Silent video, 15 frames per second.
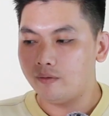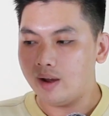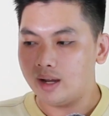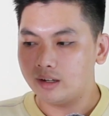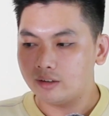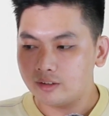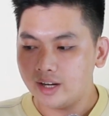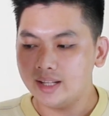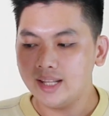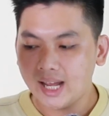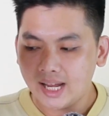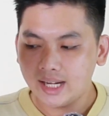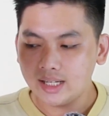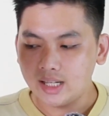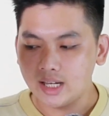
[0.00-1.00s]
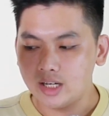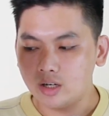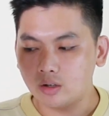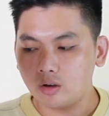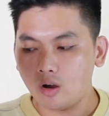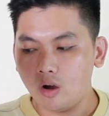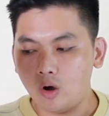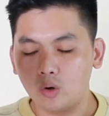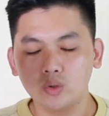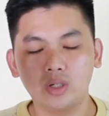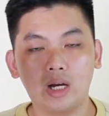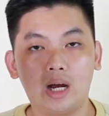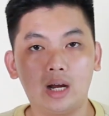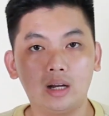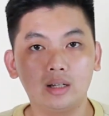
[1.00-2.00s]
Và Crane 2 thì nó có hỗ
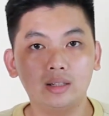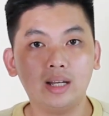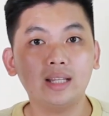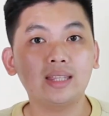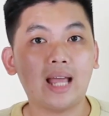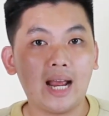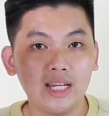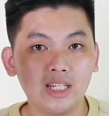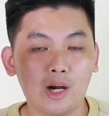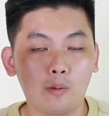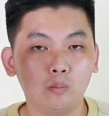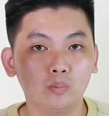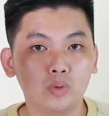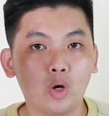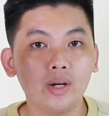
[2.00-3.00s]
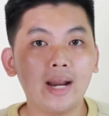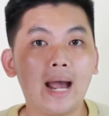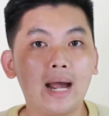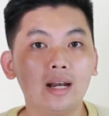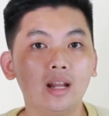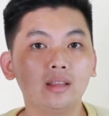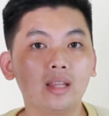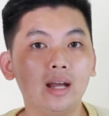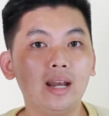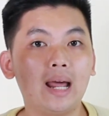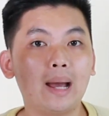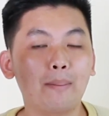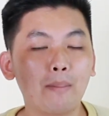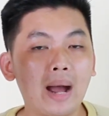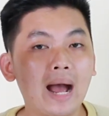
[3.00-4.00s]
trợ cái tải trọng tối đa lên tới
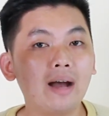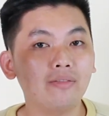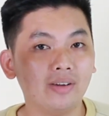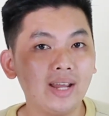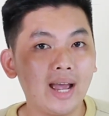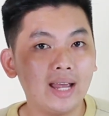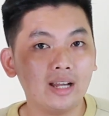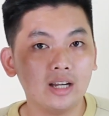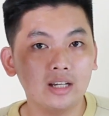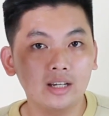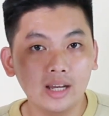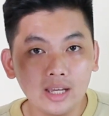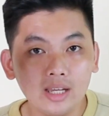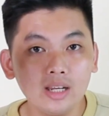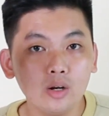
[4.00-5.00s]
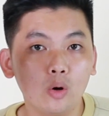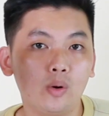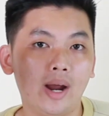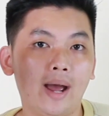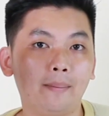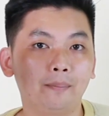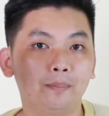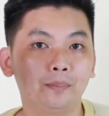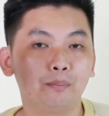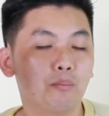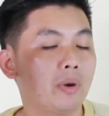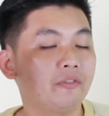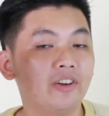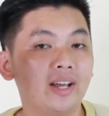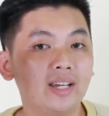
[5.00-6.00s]
là 3,2 kg
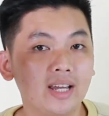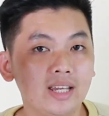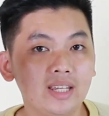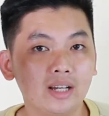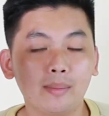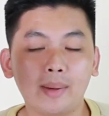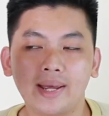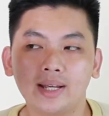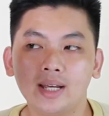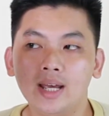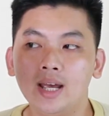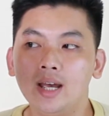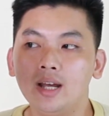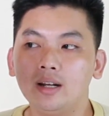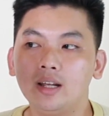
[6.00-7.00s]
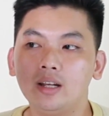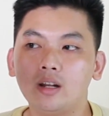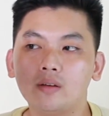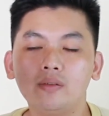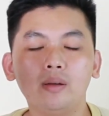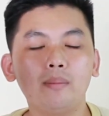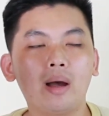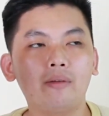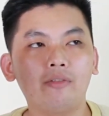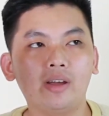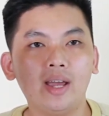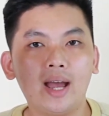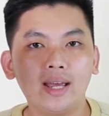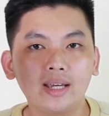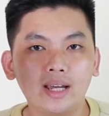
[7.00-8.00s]
nha các bạn. Thì đối với
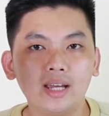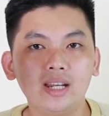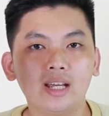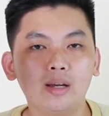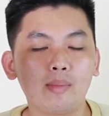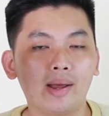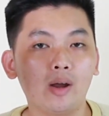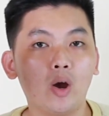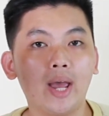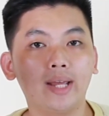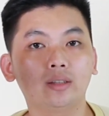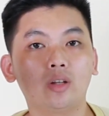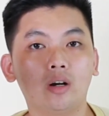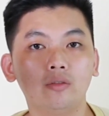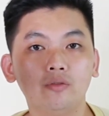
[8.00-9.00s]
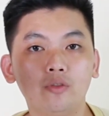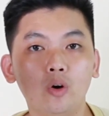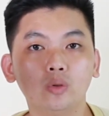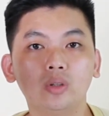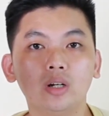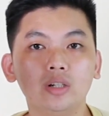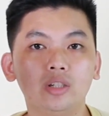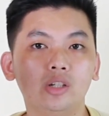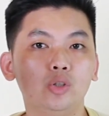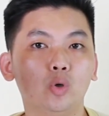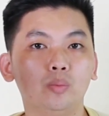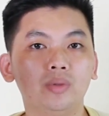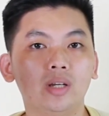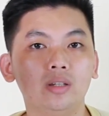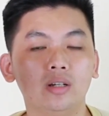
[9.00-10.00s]
3,2 kg thì các bạn hoàn toàn vô tư sử
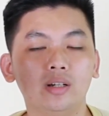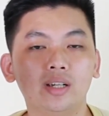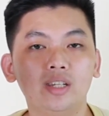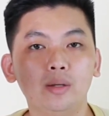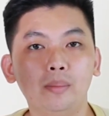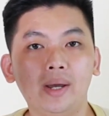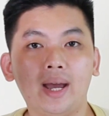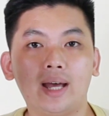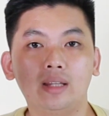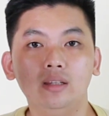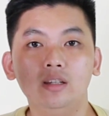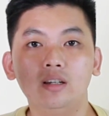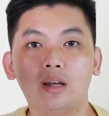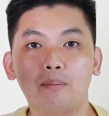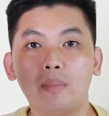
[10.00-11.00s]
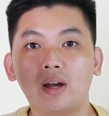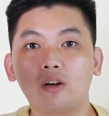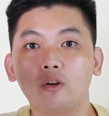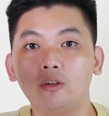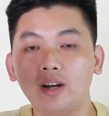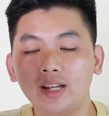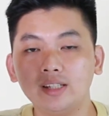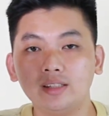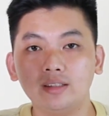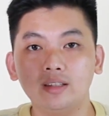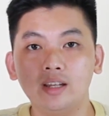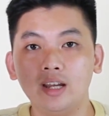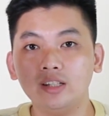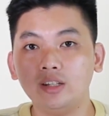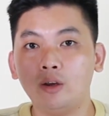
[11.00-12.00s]
dụng trên những cái chiếc máy ảnh như là macro lens,
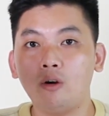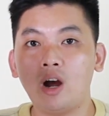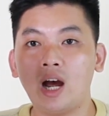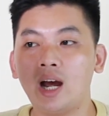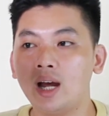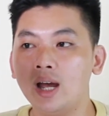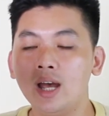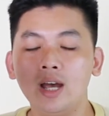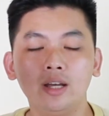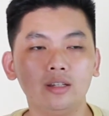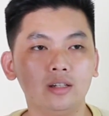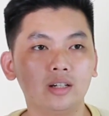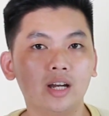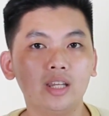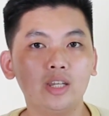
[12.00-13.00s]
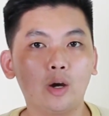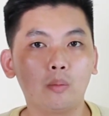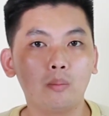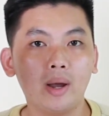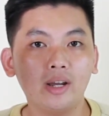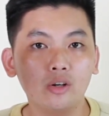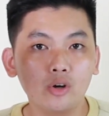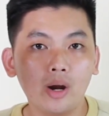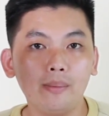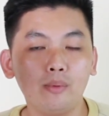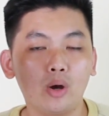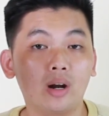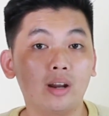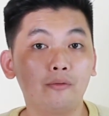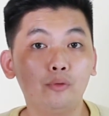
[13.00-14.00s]
DSLR, những cái dòng macro crop
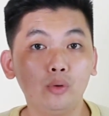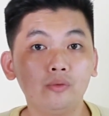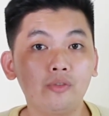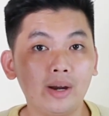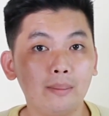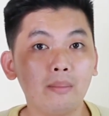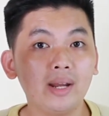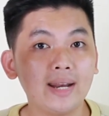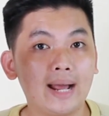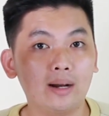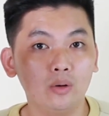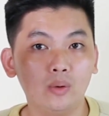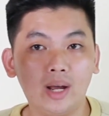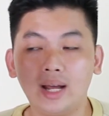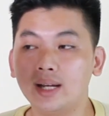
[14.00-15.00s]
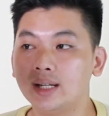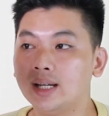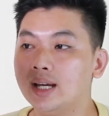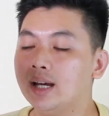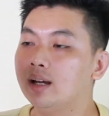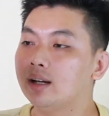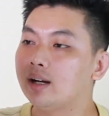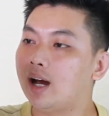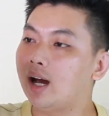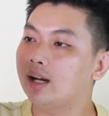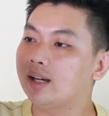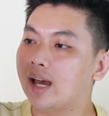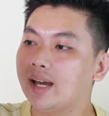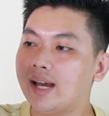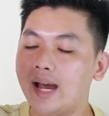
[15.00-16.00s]
hoặc là full frame máy nặng luôn ha. Đó,
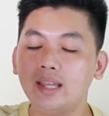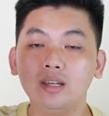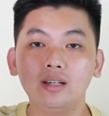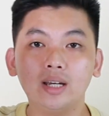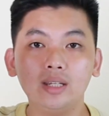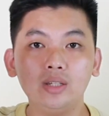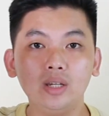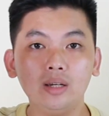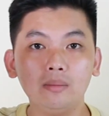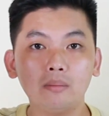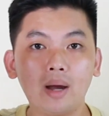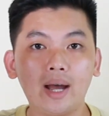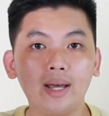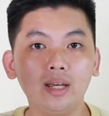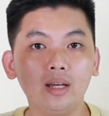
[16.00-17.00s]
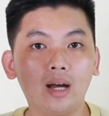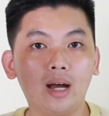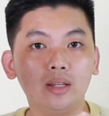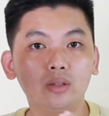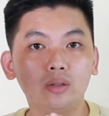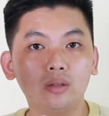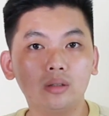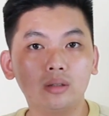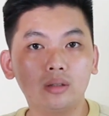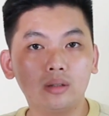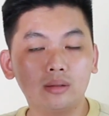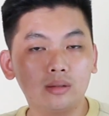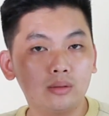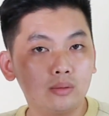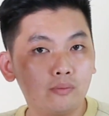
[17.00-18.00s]
kể cả những cái chiếc máy
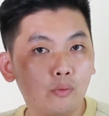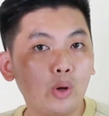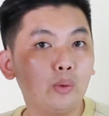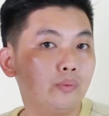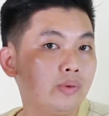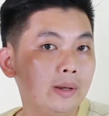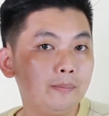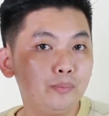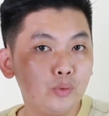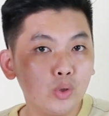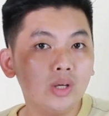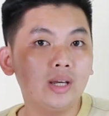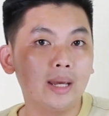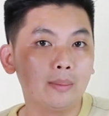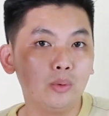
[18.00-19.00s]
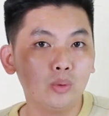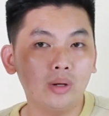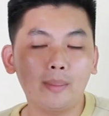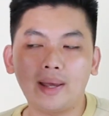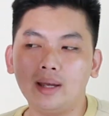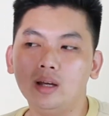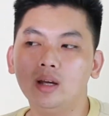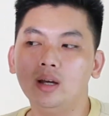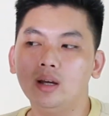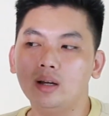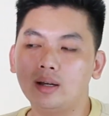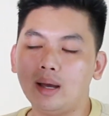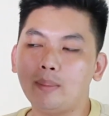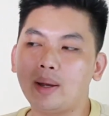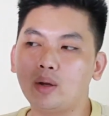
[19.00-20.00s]
quay phim chuyên nghiệp luôn các bạn.
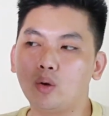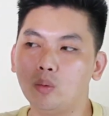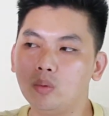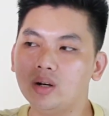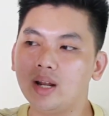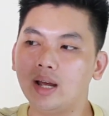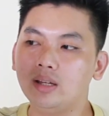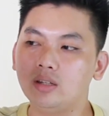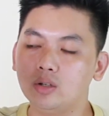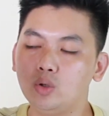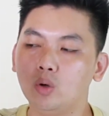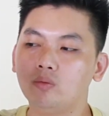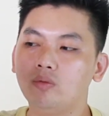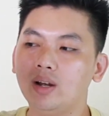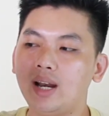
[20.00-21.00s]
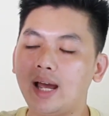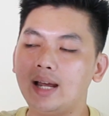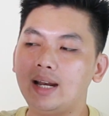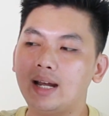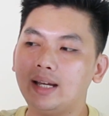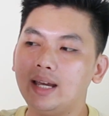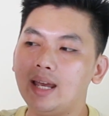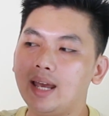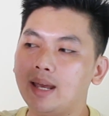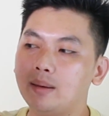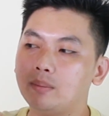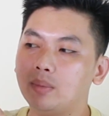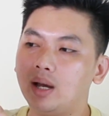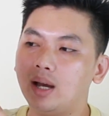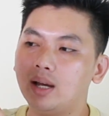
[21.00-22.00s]
Các bạn cũng có thể sử dụng với lại là cái
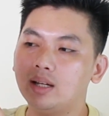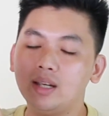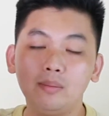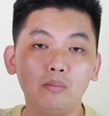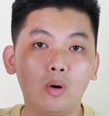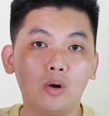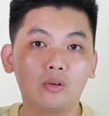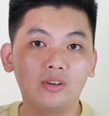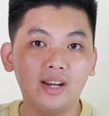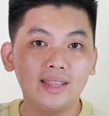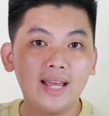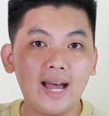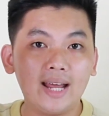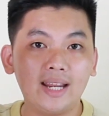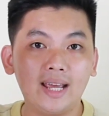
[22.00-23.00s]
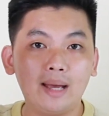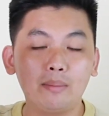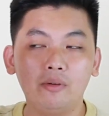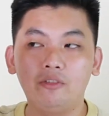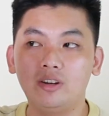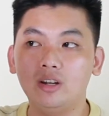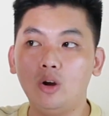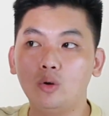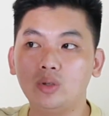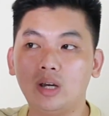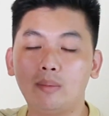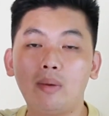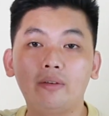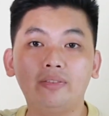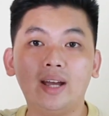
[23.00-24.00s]
em gimbal Crane 2 này ha, bởi vì nó hỗ
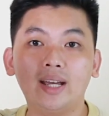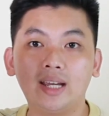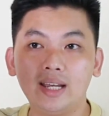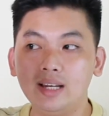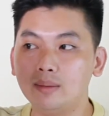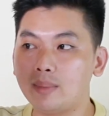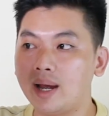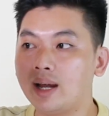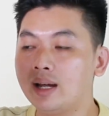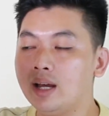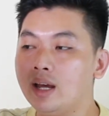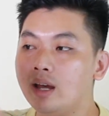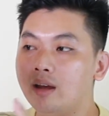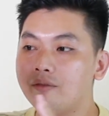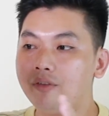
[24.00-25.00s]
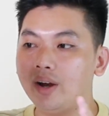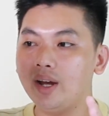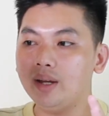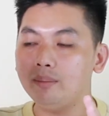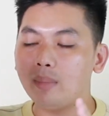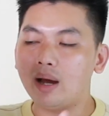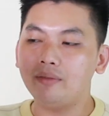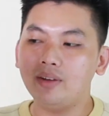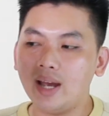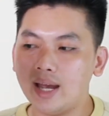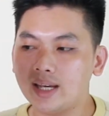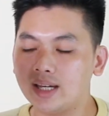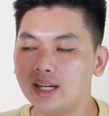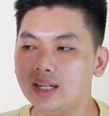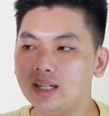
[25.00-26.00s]
trợ 3,2 kg luôn mà. Với
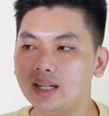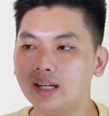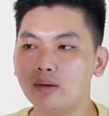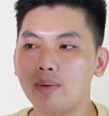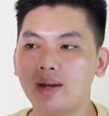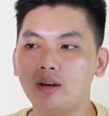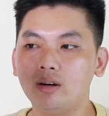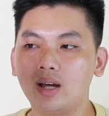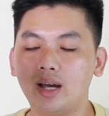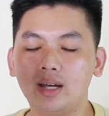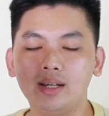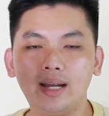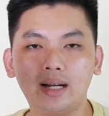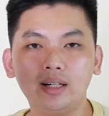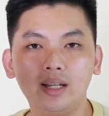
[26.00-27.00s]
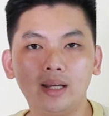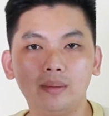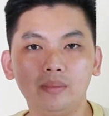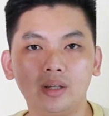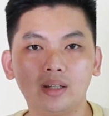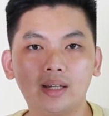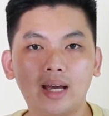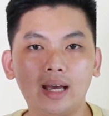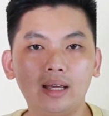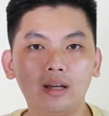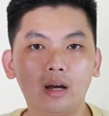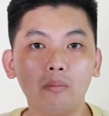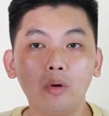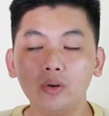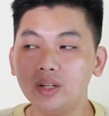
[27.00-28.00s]
3,2 kg thì các bạn có thể gắn thêm những
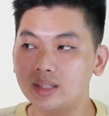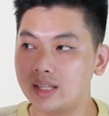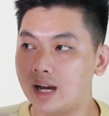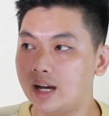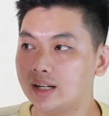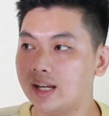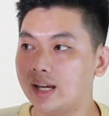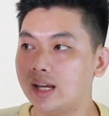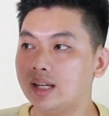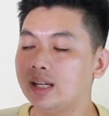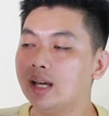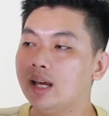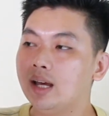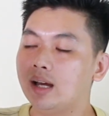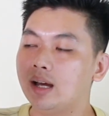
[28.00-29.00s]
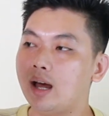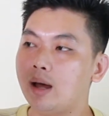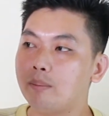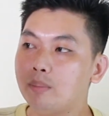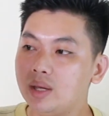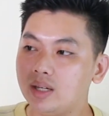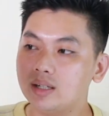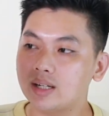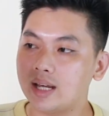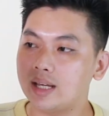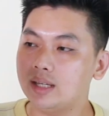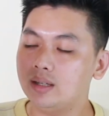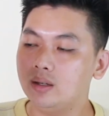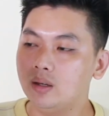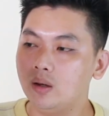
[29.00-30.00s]
cái monitor này, mic
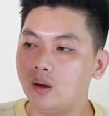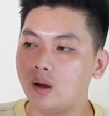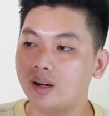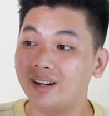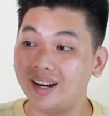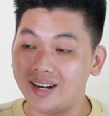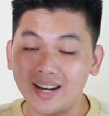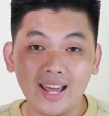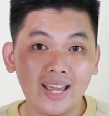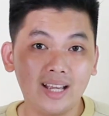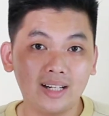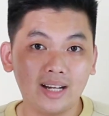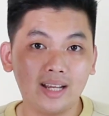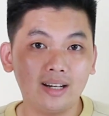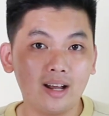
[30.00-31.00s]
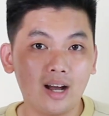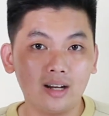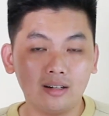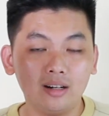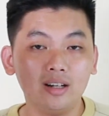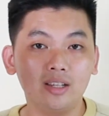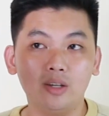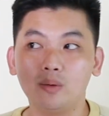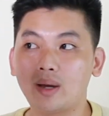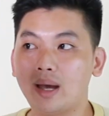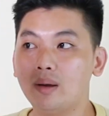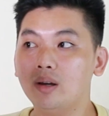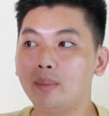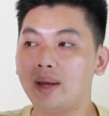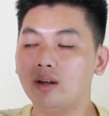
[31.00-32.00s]
này, hoặc là đèn này, đó, rất là nhiều
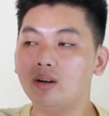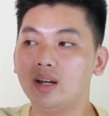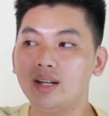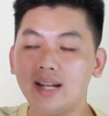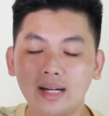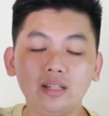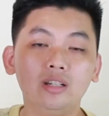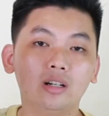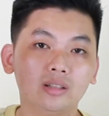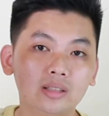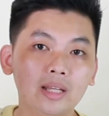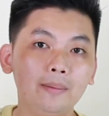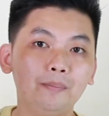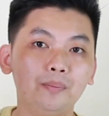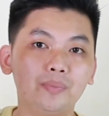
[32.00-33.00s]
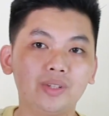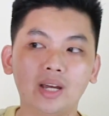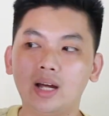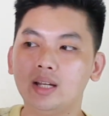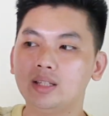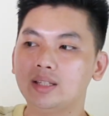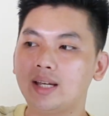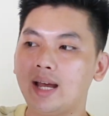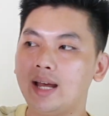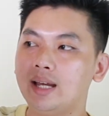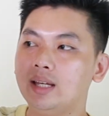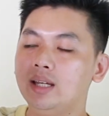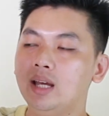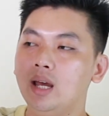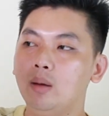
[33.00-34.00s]
cái các bạn có thể gắn trực tiếp trên
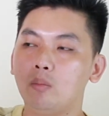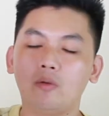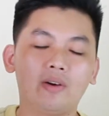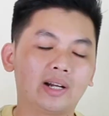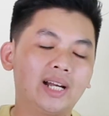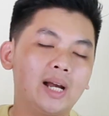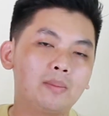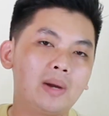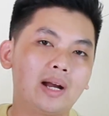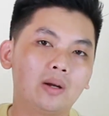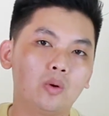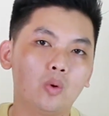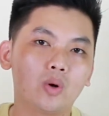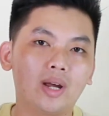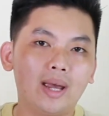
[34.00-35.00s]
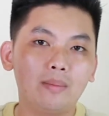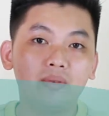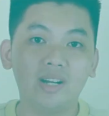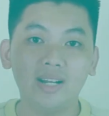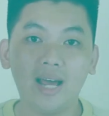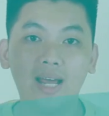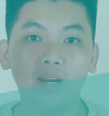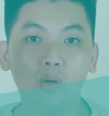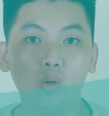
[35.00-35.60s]
cái bộ phận cân bằng của Crane 2